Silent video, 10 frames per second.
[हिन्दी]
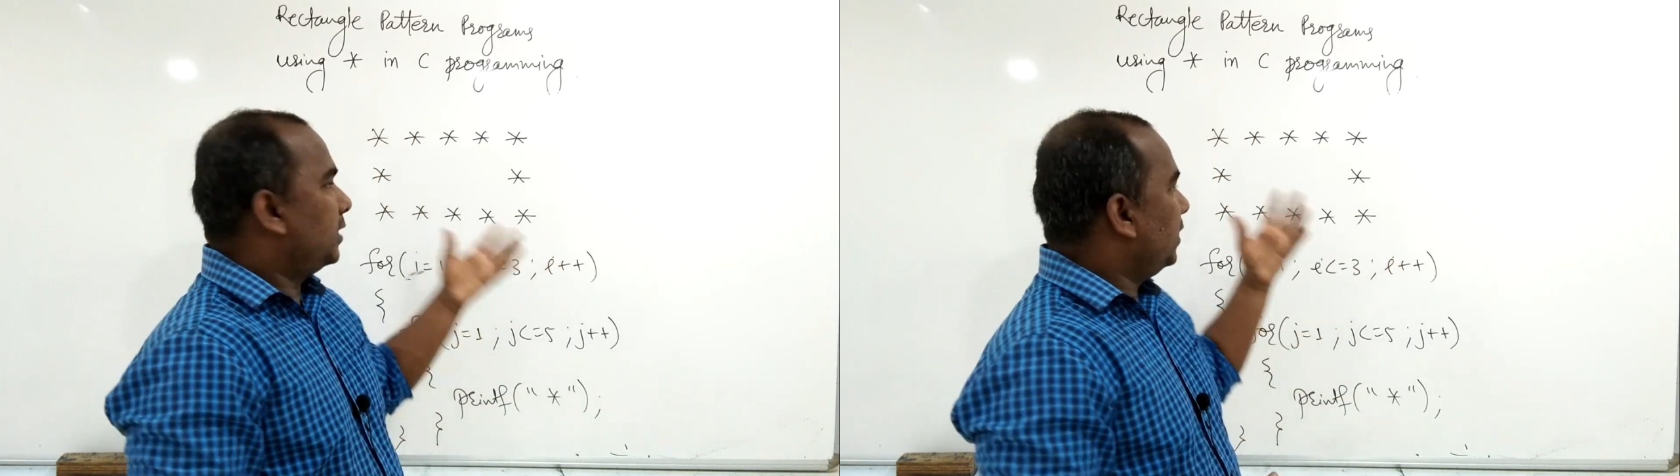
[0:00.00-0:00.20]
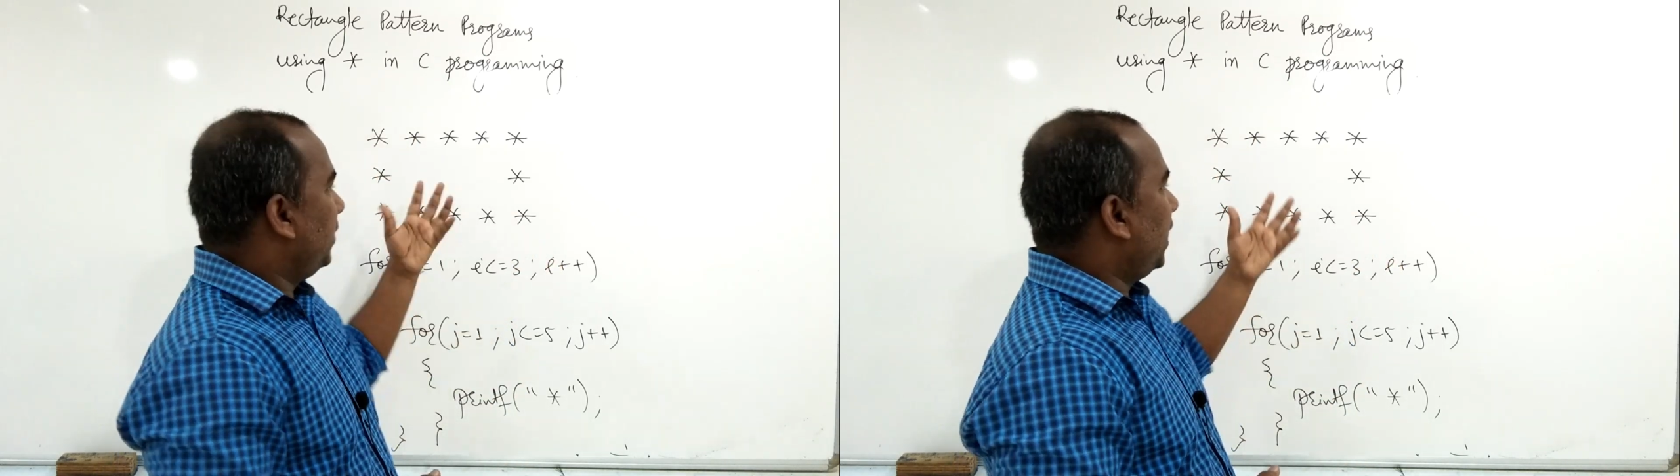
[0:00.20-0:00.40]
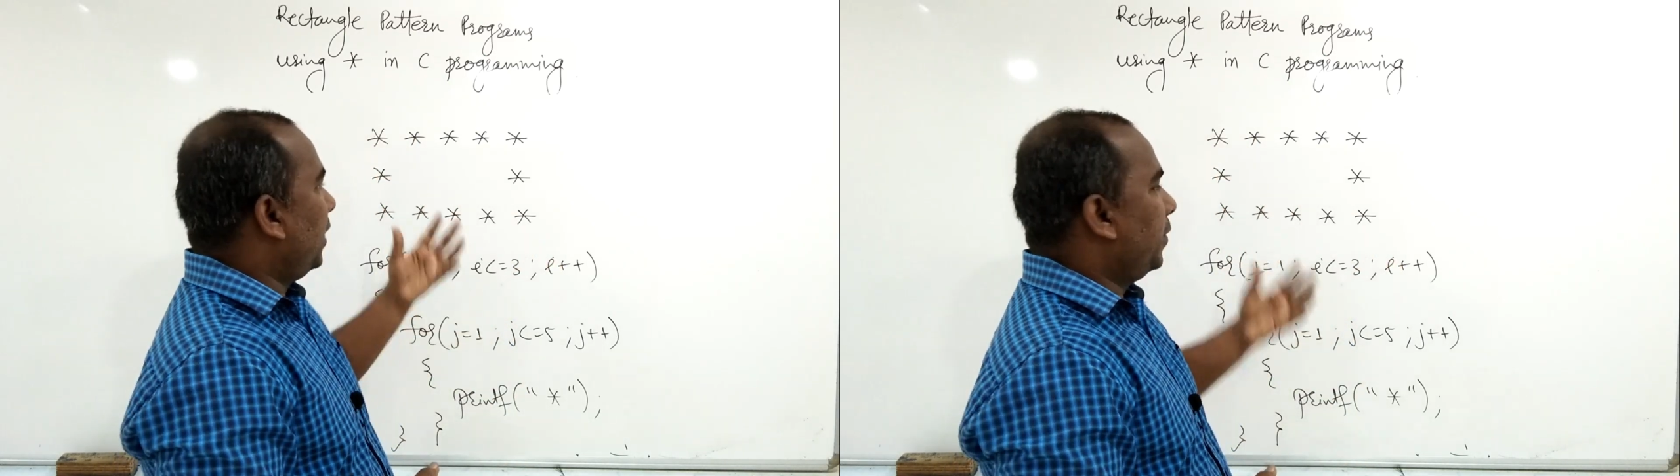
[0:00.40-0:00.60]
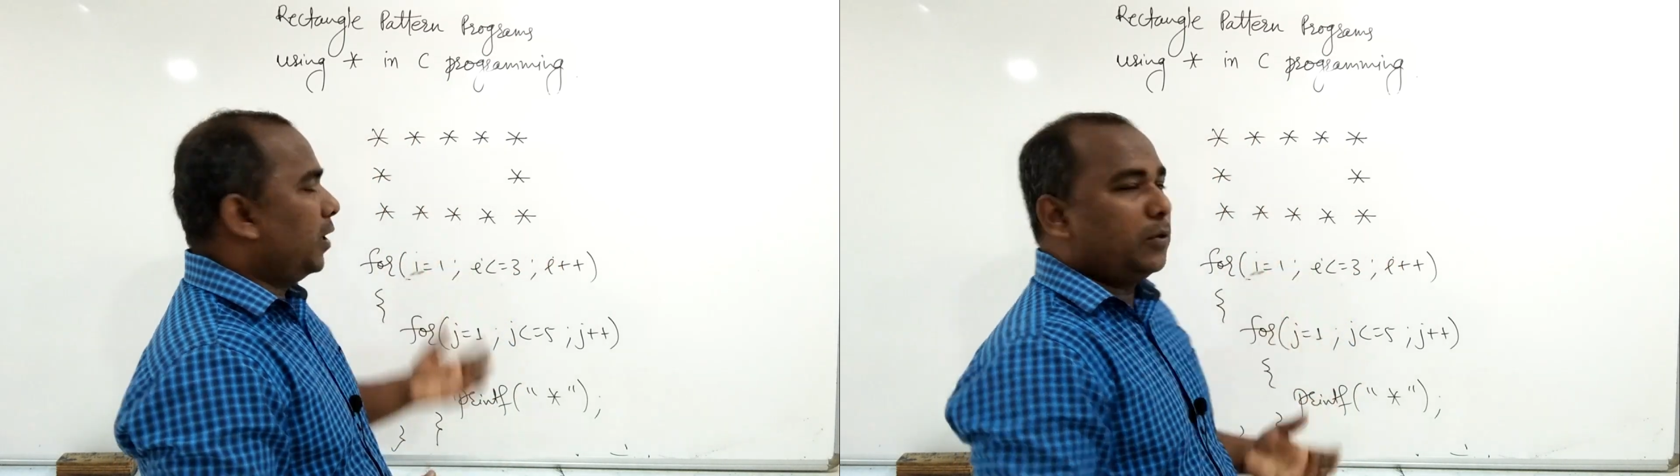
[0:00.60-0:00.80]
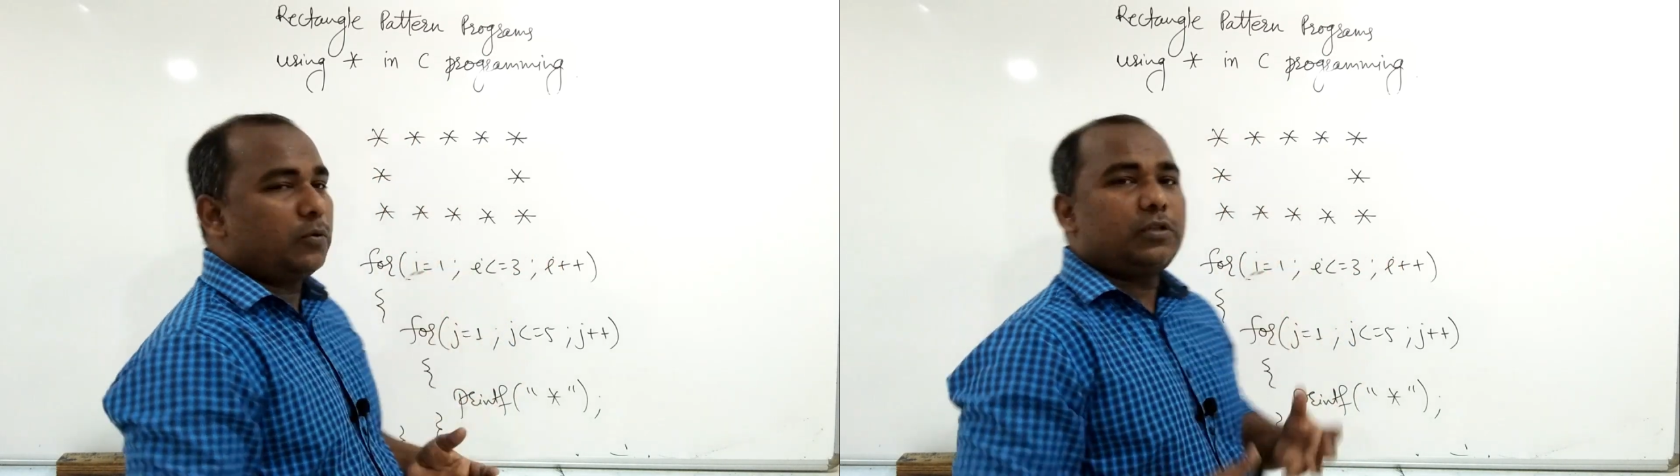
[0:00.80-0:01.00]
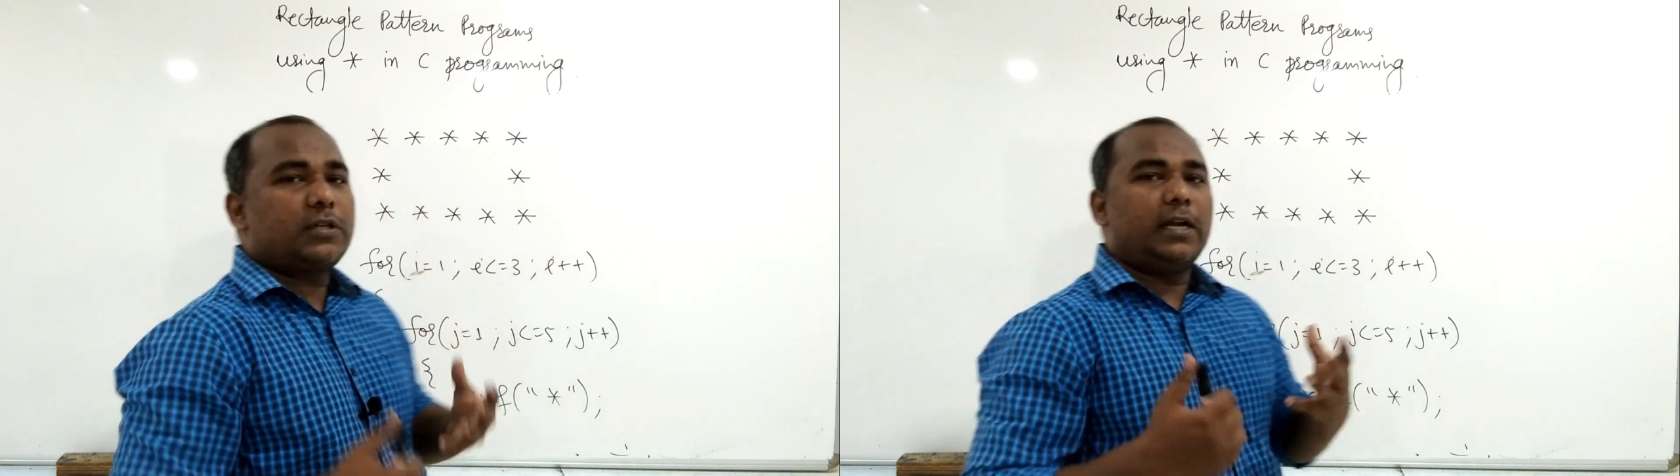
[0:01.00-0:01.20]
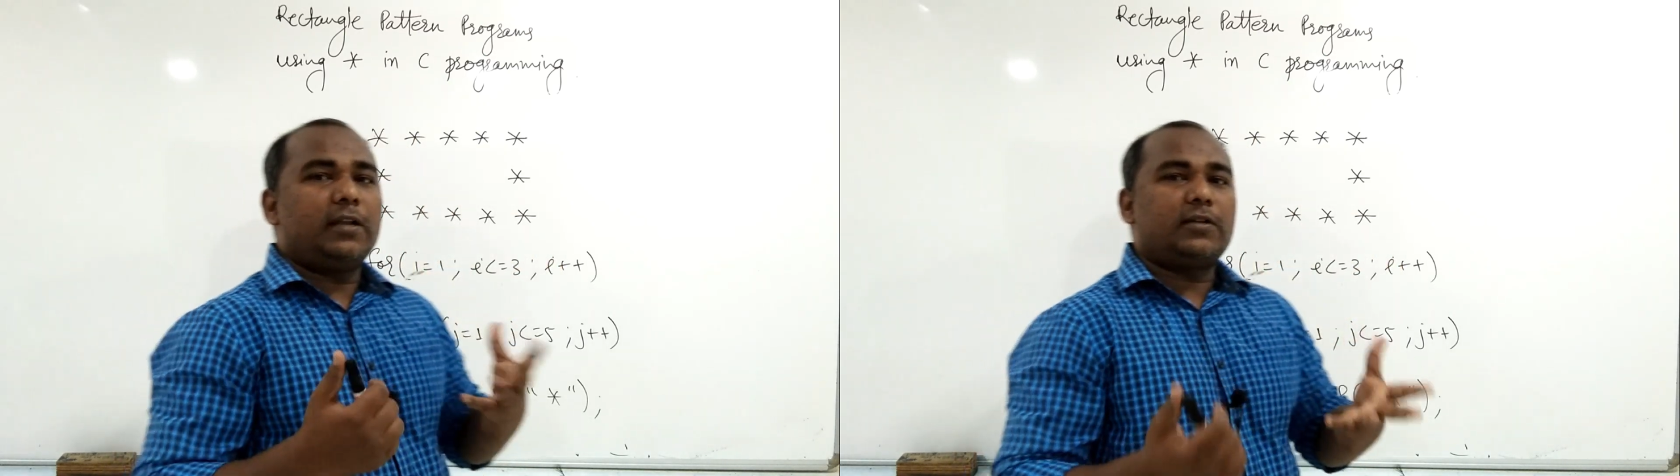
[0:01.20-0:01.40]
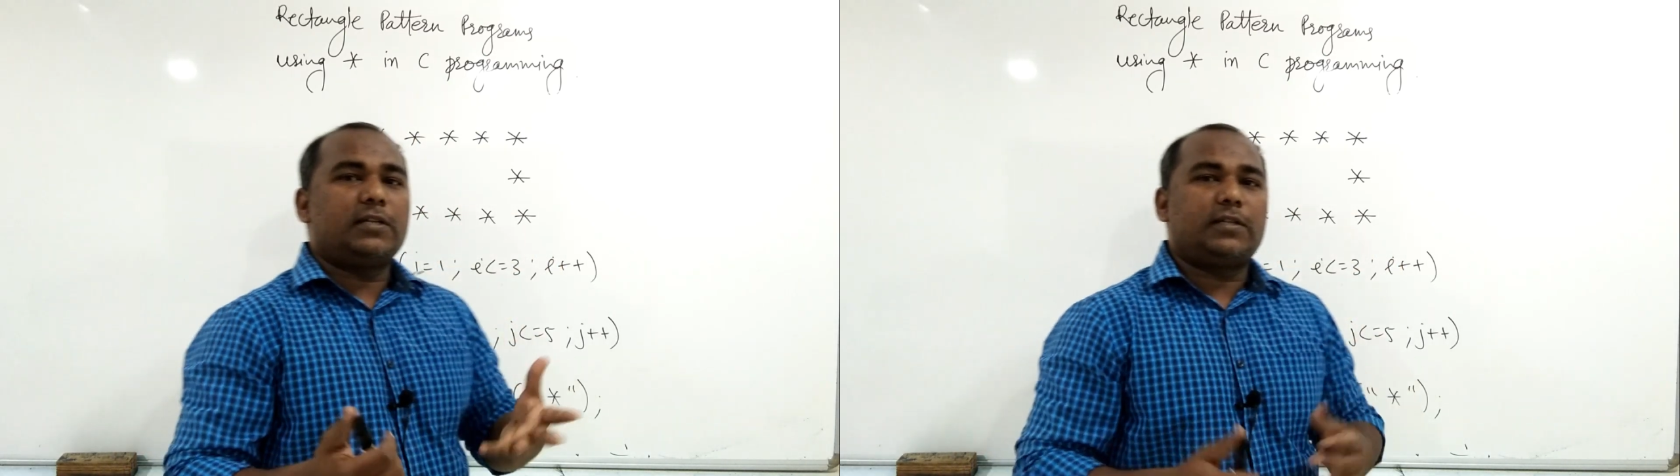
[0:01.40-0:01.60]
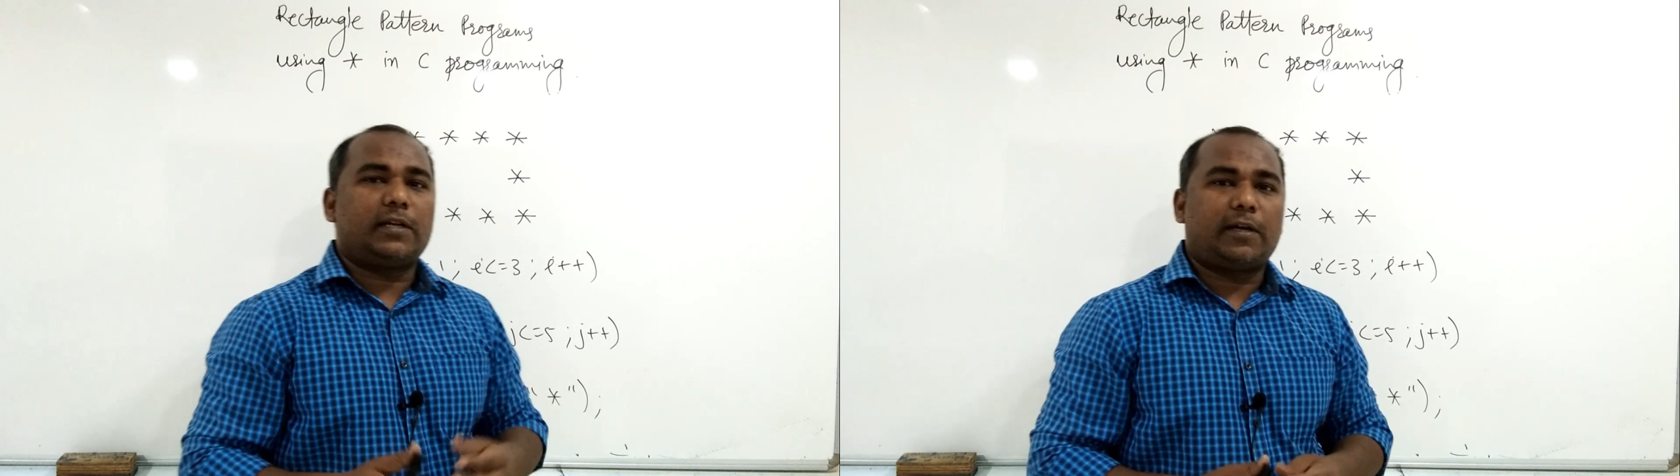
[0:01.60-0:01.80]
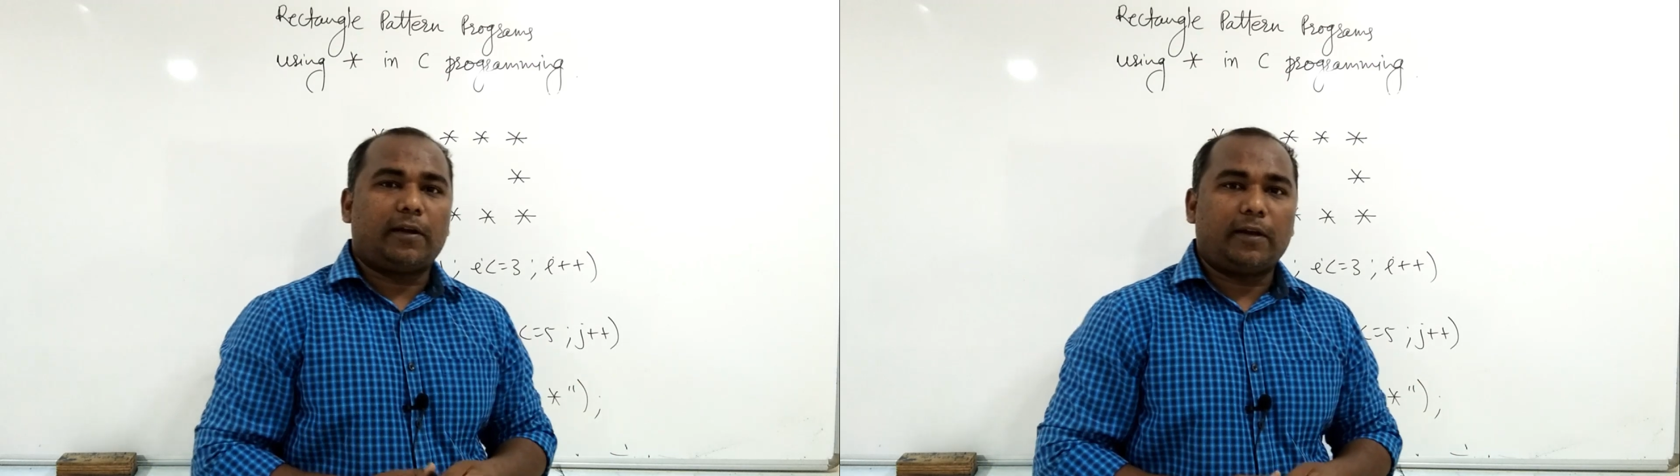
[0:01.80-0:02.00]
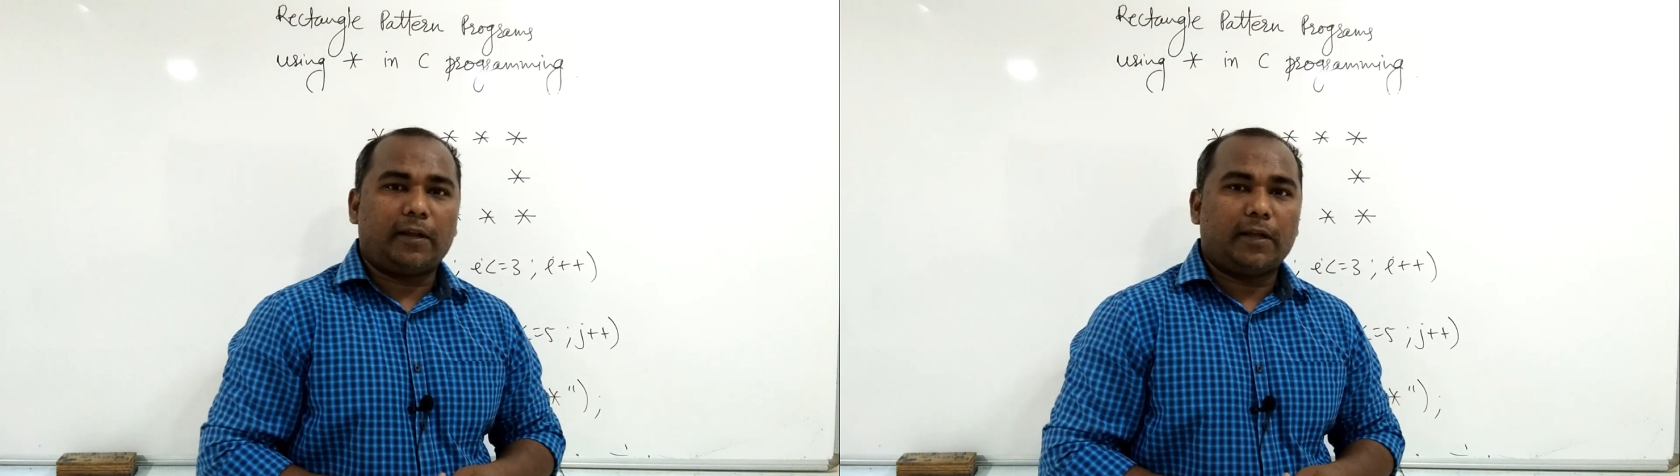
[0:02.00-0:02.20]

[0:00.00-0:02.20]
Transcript: सिर्फ यहाँ पे हमें कुछ कंडीशन चेक करनी